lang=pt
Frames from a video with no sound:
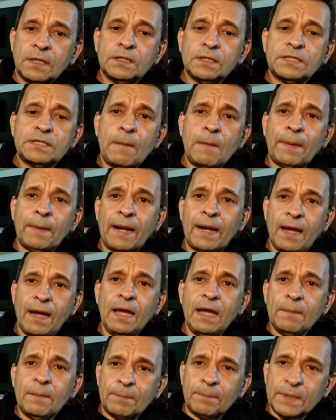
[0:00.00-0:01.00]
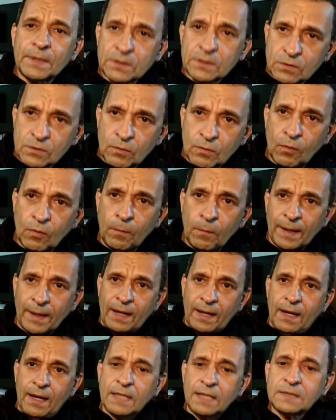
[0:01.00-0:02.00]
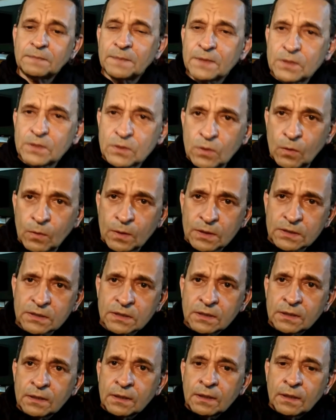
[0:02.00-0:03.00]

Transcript: Ele está para a pessoa ou para as pessoas